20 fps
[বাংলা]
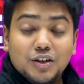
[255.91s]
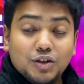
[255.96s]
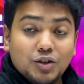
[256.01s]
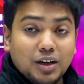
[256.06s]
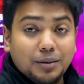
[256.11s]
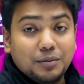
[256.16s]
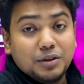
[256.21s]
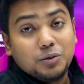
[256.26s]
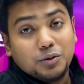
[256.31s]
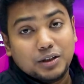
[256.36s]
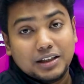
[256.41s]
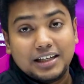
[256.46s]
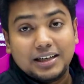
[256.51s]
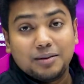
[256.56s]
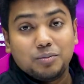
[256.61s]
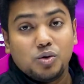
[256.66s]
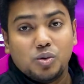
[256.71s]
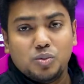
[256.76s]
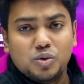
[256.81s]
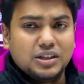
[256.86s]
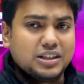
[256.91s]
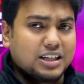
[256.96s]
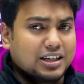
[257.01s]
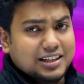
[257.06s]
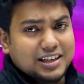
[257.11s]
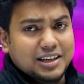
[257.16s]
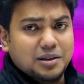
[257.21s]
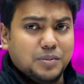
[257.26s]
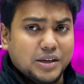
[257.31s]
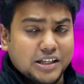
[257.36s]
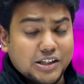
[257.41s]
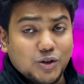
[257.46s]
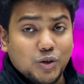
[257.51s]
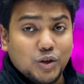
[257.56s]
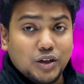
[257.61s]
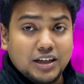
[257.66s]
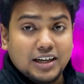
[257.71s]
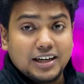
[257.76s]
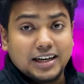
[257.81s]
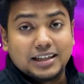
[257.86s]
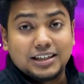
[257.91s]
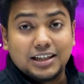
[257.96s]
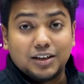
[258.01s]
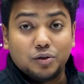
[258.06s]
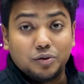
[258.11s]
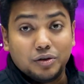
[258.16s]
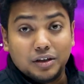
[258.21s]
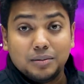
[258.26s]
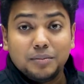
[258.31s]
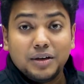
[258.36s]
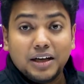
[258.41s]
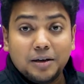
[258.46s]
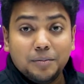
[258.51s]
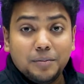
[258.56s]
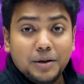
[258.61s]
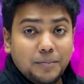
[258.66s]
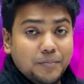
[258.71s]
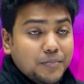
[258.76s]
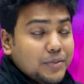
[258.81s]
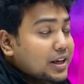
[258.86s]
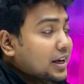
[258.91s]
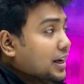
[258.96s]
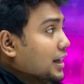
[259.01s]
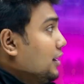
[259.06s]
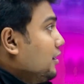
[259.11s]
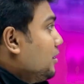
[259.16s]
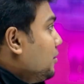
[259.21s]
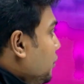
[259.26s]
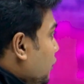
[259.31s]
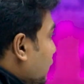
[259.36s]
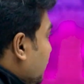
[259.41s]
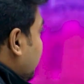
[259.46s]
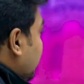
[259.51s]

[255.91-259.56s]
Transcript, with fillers: সো আমি তোমাদেরকে বলবো চার থেকে পাঁচ ঘন্টার একটা রুটিন বানাবে এবং